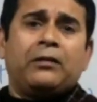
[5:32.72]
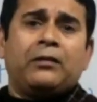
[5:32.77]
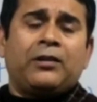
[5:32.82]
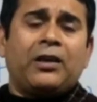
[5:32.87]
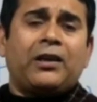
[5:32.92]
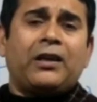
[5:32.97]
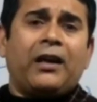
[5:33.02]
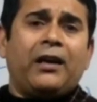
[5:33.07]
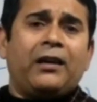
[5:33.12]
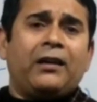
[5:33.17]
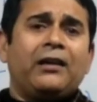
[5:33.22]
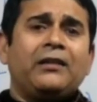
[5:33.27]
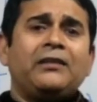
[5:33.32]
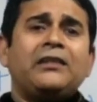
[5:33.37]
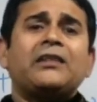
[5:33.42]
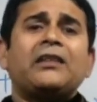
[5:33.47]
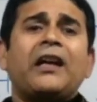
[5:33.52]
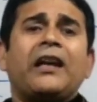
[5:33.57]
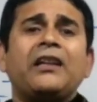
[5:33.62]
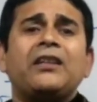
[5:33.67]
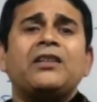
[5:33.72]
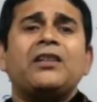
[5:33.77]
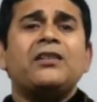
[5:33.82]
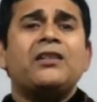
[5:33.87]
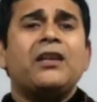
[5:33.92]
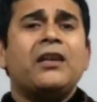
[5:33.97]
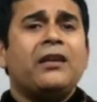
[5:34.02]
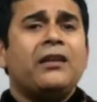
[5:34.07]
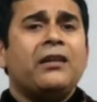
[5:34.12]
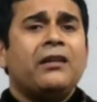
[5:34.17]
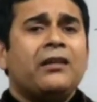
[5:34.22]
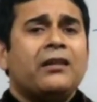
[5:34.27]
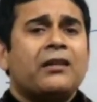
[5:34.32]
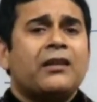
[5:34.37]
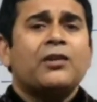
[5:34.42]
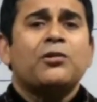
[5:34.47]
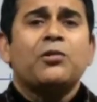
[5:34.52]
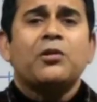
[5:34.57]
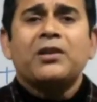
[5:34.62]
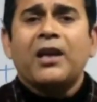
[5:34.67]
ठीक है ये सारी चीज़ें
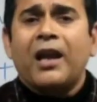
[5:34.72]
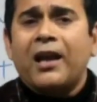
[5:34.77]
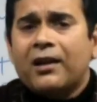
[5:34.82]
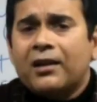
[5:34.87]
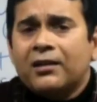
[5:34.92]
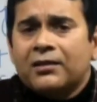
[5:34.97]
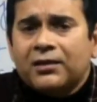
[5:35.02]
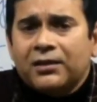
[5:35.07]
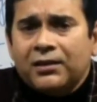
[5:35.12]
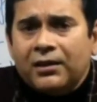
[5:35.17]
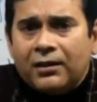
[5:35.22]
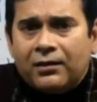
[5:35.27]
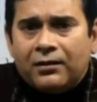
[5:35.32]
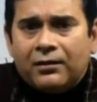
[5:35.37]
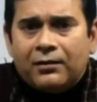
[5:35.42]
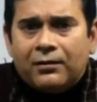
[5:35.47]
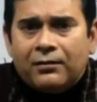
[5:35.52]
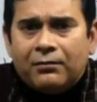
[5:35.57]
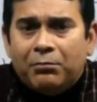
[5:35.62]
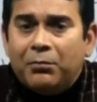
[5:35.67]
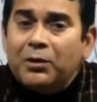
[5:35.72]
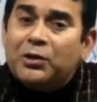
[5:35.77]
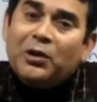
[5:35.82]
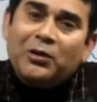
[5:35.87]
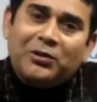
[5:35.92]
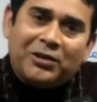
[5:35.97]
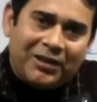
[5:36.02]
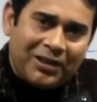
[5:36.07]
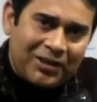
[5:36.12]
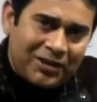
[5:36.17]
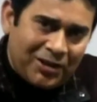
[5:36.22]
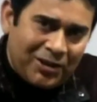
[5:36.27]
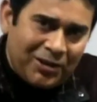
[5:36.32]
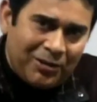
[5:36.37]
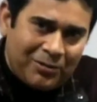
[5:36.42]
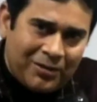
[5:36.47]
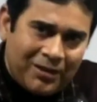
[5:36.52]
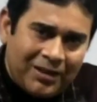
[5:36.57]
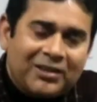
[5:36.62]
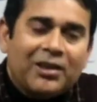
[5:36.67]
किस इशारा करती हैं मिसाजिनिस्ट की
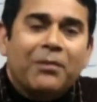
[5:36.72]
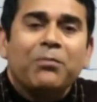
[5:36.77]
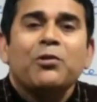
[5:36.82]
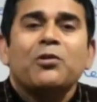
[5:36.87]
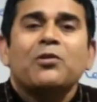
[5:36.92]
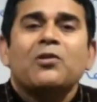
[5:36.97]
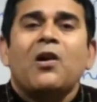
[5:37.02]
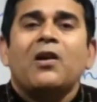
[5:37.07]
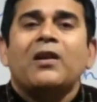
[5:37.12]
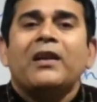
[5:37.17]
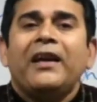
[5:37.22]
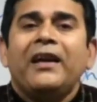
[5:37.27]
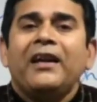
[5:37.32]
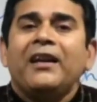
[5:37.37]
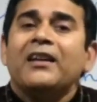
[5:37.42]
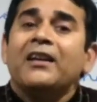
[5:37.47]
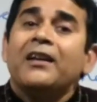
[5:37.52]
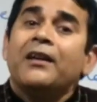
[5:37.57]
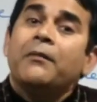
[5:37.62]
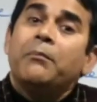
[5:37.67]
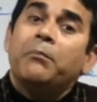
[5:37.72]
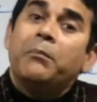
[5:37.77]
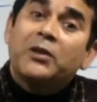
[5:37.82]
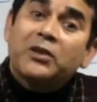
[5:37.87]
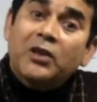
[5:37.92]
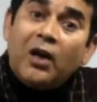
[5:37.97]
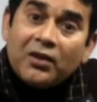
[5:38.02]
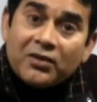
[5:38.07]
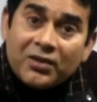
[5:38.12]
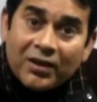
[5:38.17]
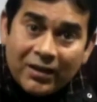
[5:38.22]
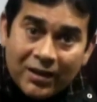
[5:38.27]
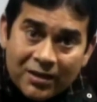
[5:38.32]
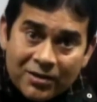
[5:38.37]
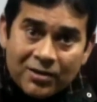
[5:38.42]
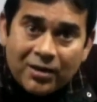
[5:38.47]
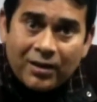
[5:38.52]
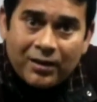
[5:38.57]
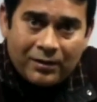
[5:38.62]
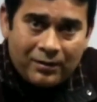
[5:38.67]
ये सब लोग कौन है
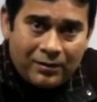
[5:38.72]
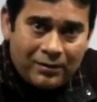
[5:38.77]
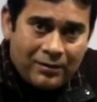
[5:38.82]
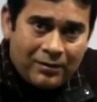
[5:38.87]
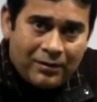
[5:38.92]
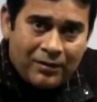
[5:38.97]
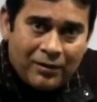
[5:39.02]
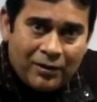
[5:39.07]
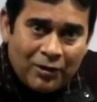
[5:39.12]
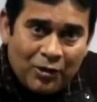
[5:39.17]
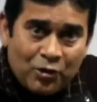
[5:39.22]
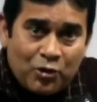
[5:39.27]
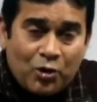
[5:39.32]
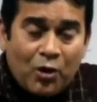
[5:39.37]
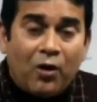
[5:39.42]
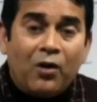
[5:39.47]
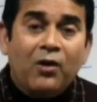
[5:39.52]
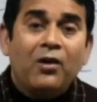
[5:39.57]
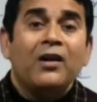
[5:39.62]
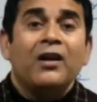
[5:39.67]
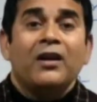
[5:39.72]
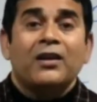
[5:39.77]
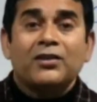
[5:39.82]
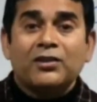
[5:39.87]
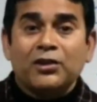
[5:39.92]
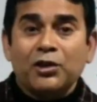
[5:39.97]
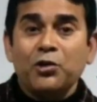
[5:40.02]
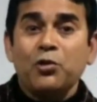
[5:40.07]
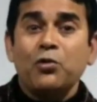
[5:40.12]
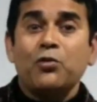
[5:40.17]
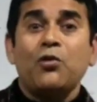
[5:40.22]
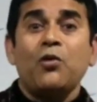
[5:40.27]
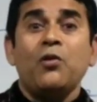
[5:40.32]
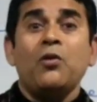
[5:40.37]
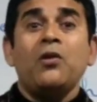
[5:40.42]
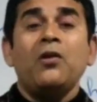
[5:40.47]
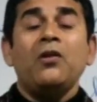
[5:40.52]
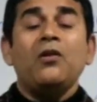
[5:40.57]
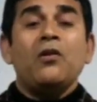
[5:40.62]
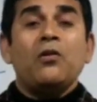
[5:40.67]
मिसाजिनिस्ट है जो स्त्रियों को
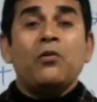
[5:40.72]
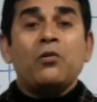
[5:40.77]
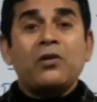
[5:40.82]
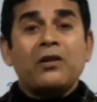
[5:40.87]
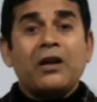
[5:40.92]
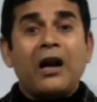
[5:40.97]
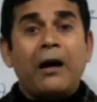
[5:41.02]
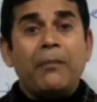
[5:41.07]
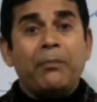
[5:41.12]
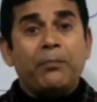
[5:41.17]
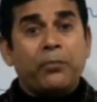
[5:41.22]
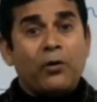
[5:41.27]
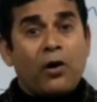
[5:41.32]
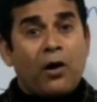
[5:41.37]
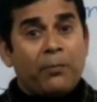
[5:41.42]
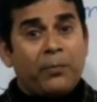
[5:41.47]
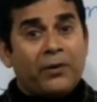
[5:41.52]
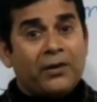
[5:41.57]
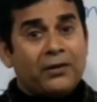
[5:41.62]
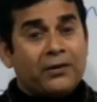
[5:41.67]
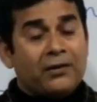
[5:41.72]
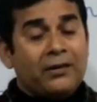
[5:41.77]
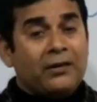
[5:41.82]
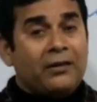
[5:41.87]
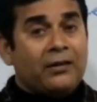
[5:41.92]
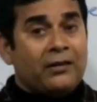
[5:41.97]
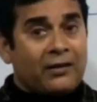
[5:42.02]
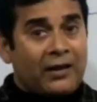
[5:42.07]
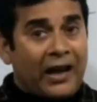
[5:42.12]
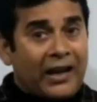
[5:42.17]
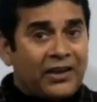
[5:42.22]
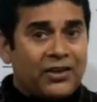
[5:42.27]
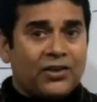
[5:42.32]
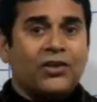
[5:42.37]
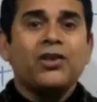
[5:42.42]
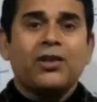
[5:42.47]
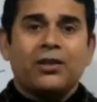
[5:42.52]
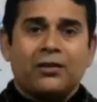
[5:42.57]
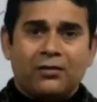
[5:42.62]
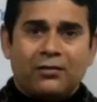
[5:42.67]
उनका प्रॉपर
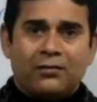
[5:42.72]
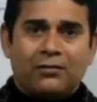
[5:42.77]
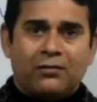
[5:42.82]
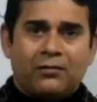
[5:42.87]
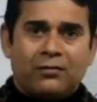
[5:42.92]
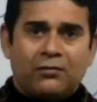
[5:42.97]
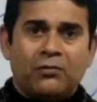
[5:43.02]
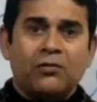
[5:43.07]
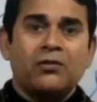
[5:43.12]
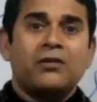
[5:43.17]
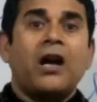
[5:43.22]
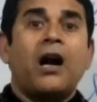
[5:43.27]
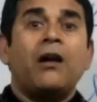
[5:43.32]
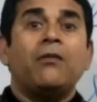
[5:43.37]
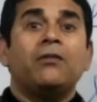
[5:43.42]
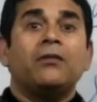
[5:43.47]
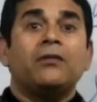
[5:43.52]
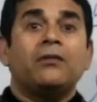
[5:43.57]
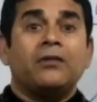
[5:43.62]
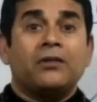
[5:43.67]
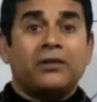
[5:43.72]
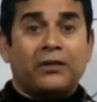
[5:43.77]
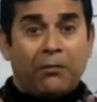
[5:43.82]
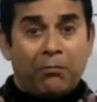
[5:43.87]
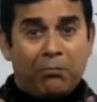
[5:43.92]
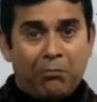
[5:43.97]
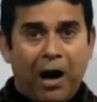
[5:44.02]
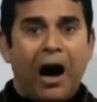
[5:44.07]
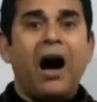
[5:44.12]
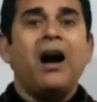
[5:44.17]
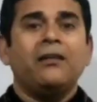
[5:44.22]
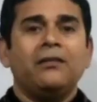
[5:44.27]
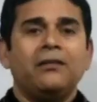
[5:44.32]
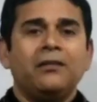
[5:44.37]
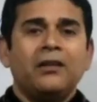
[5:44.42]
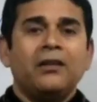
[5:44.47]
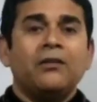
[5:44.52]
राइट उनका सम्मान